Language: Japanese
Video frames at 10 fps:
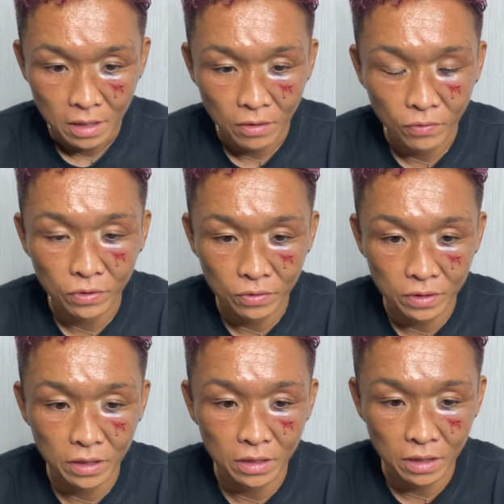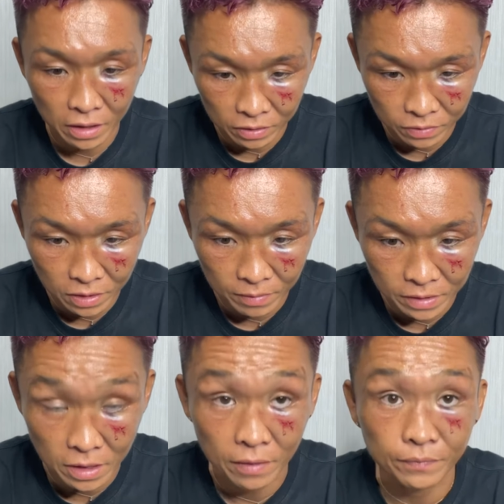本当にありがとうございま
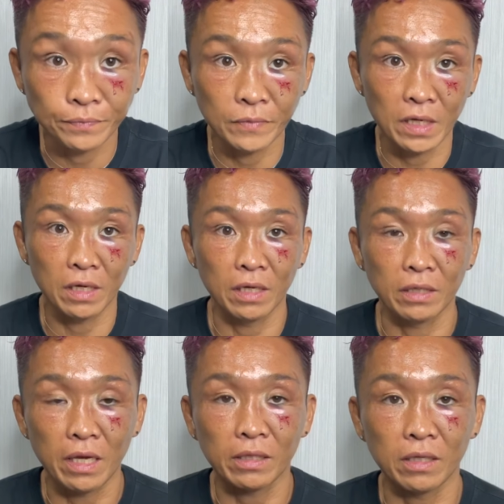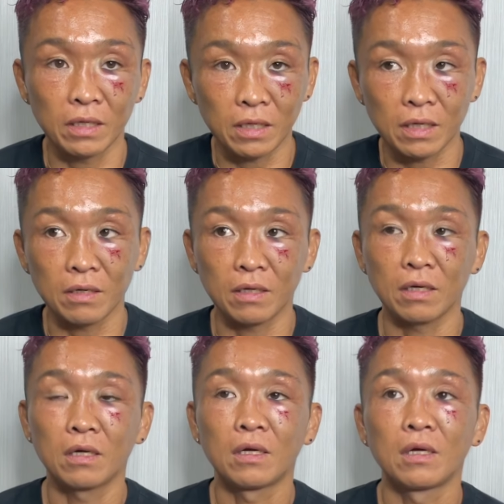した。えー、結果から、
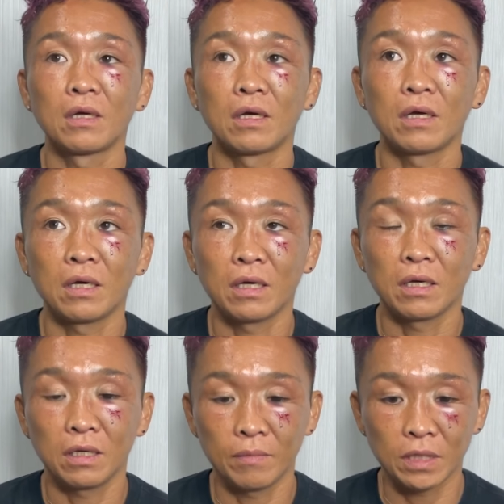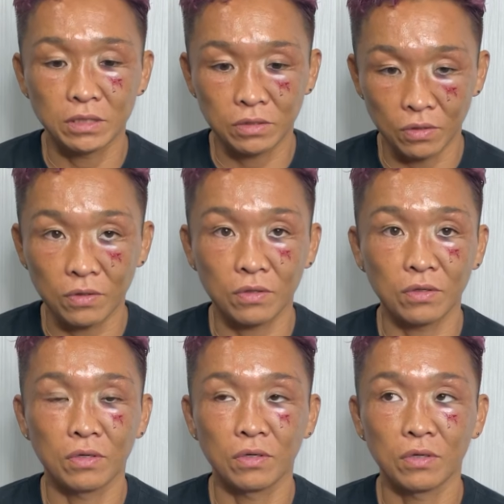えー、言いますと、
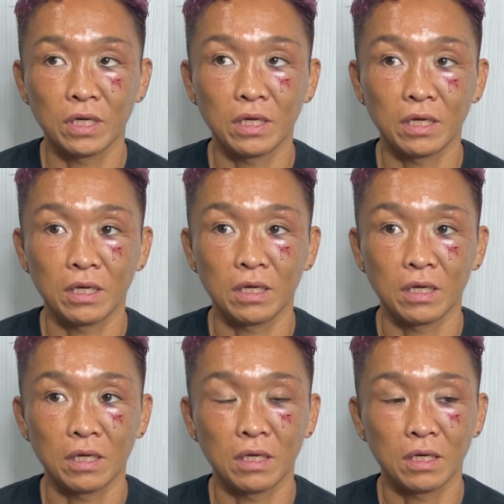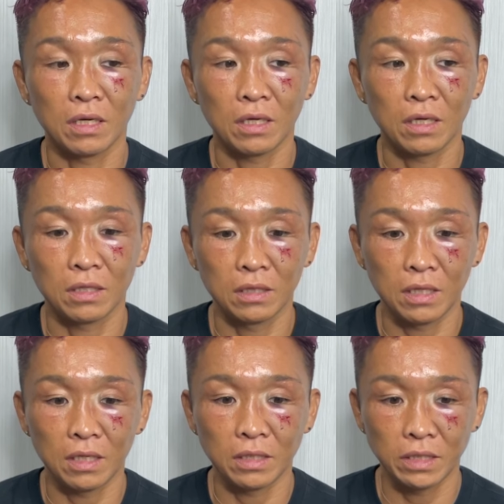えー、判
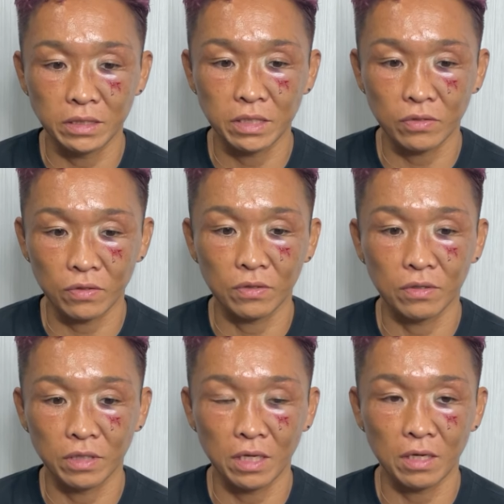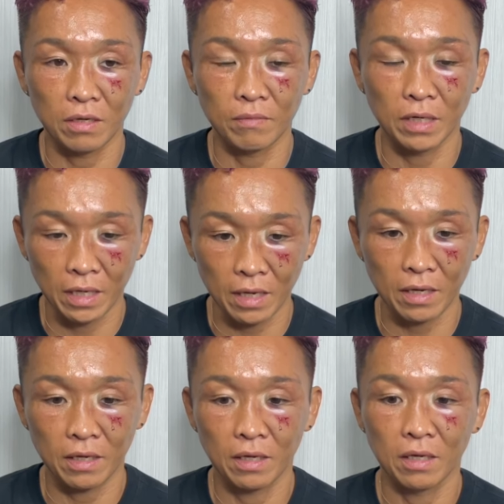定2-0で負け
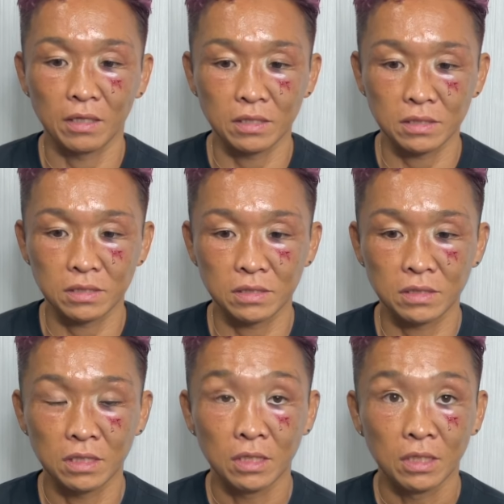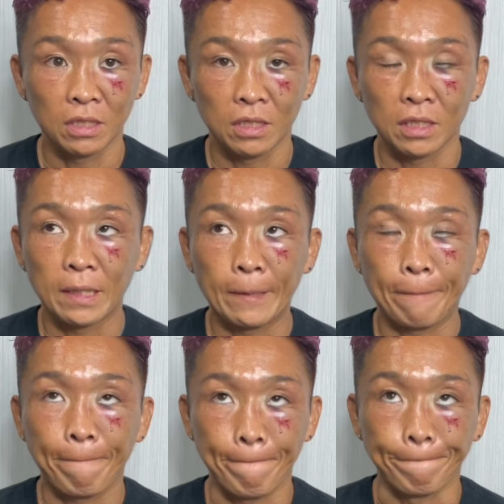です。
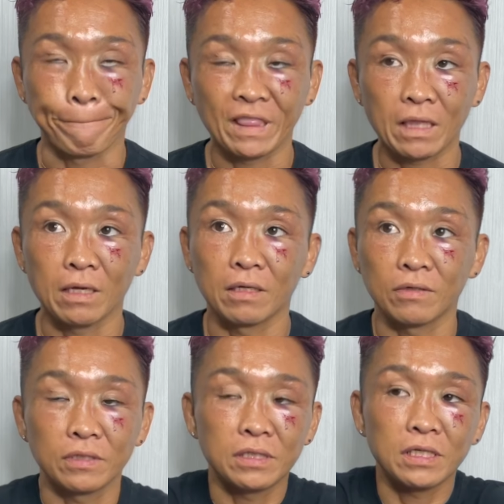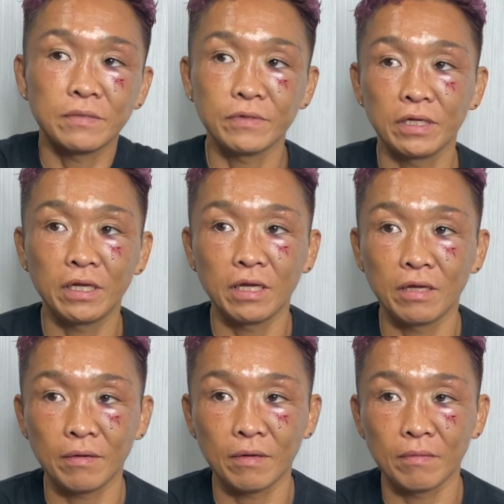うん、あの、久しぶり
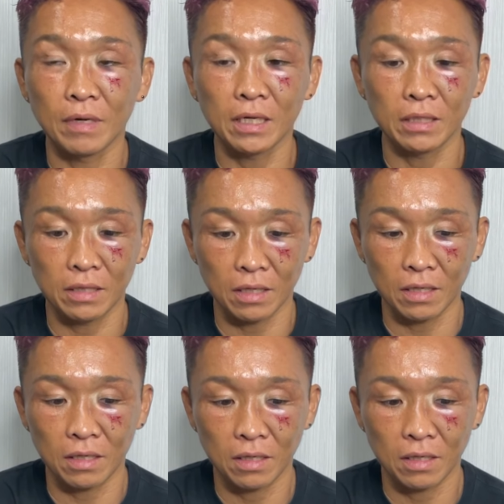に負けた。